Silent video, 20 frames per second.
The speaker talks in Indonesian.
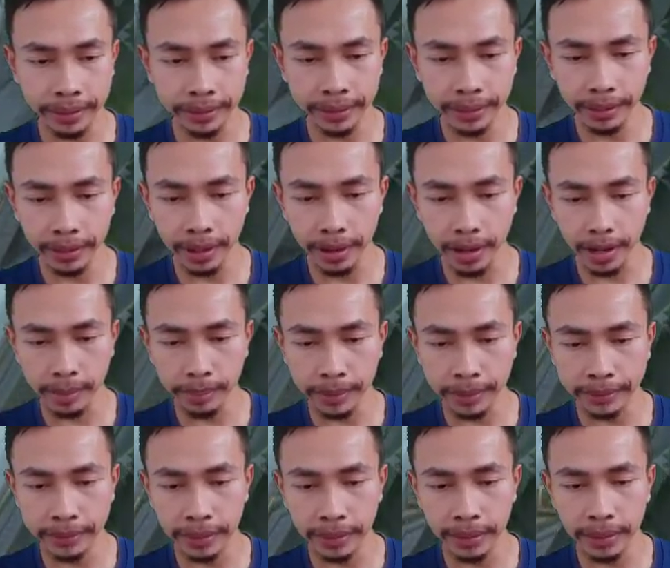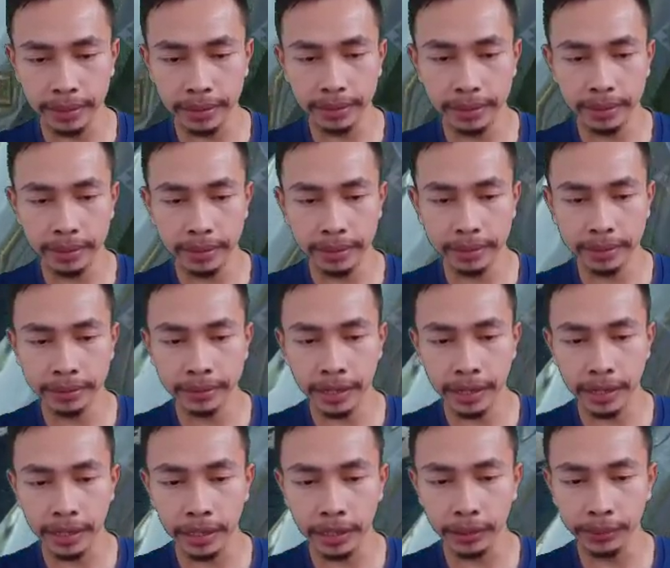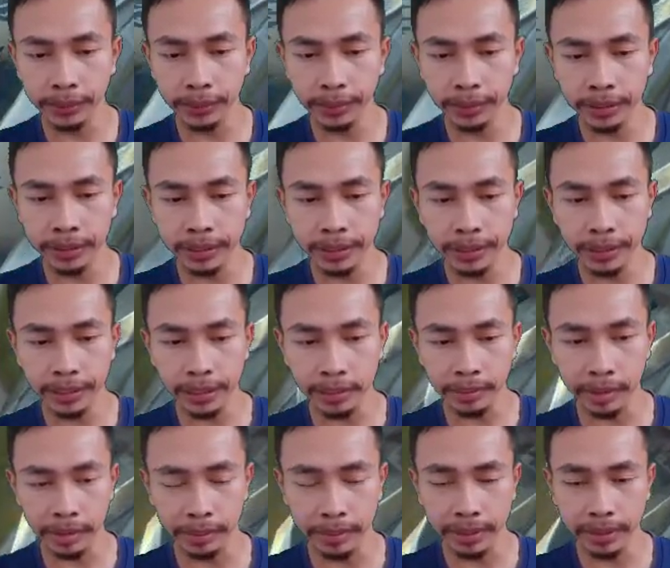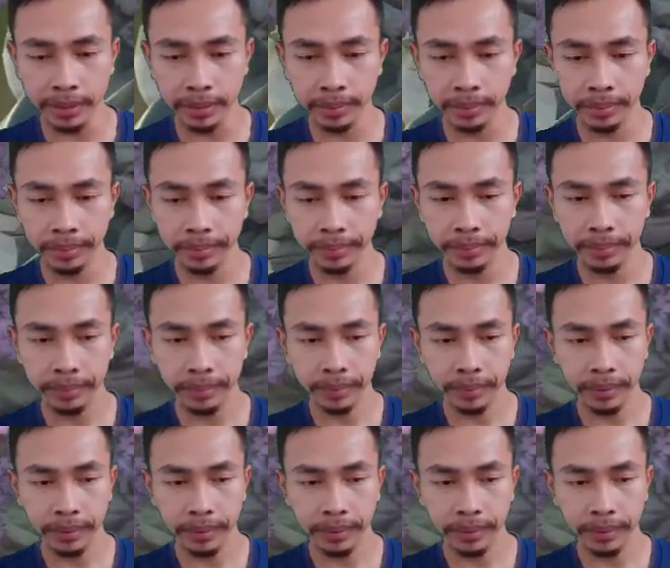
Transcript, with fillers: Nah di sini kakak akan berjalan di jalur kiri ya teman-teman.